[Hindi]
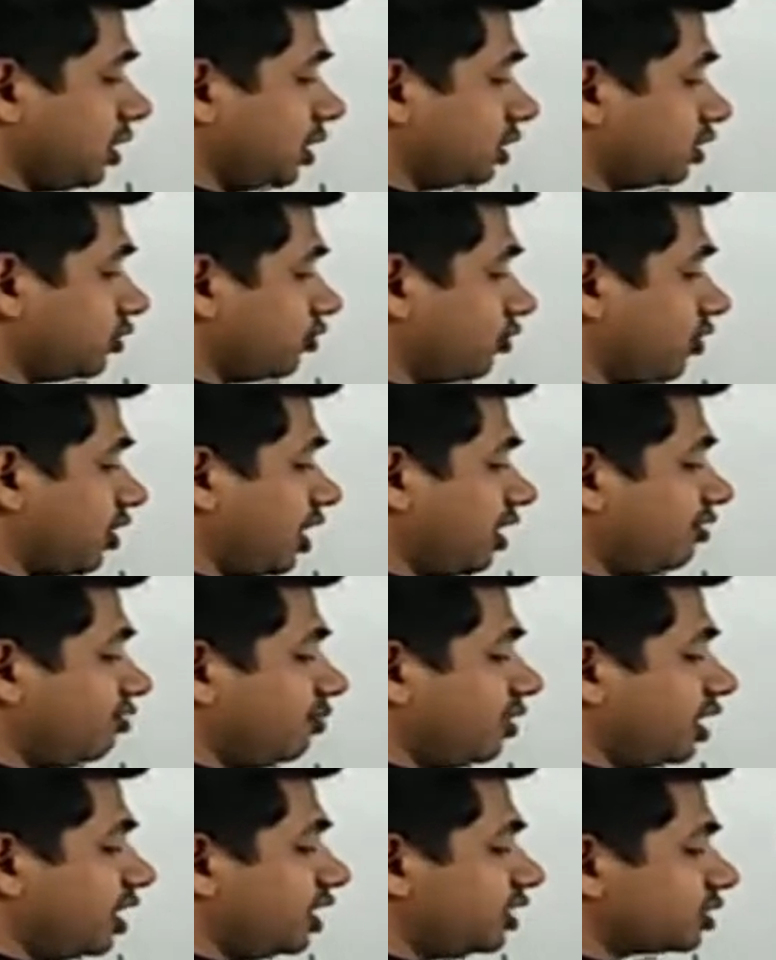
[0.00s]
अच्छा फाइव
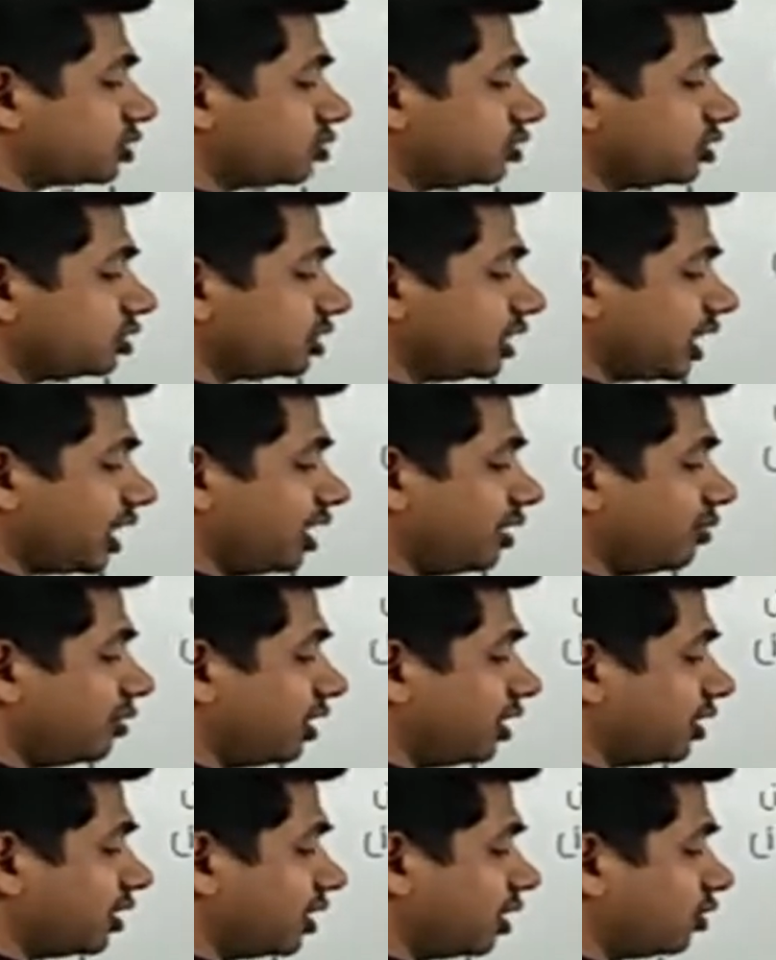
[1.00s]
मिनट्स को सेकंड
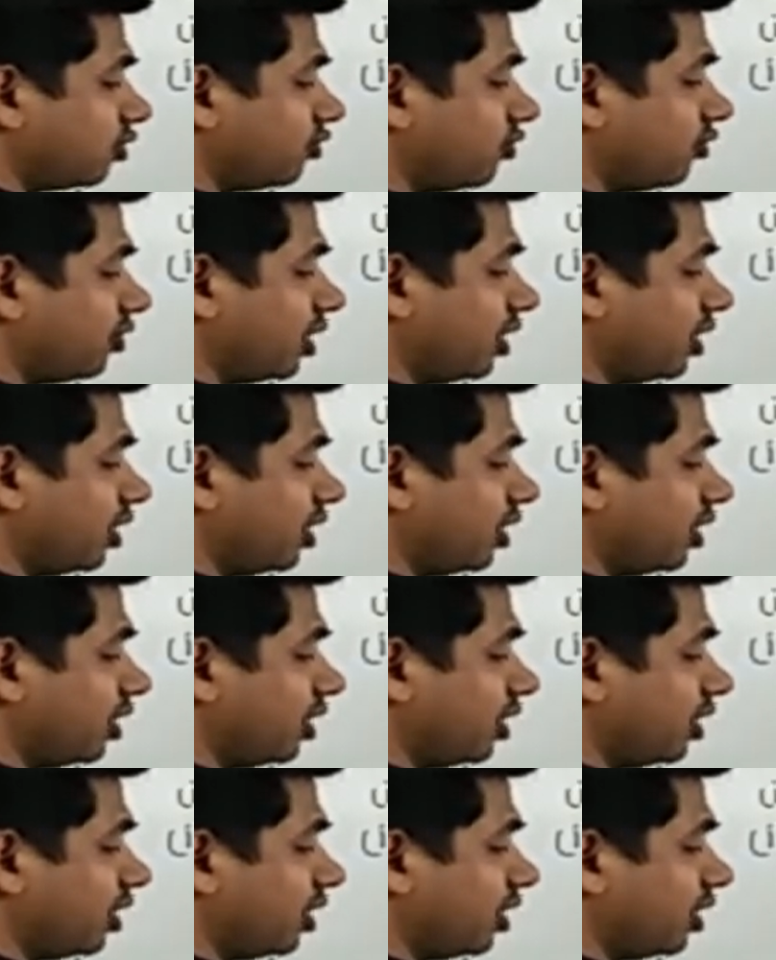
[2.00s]
में करना है तो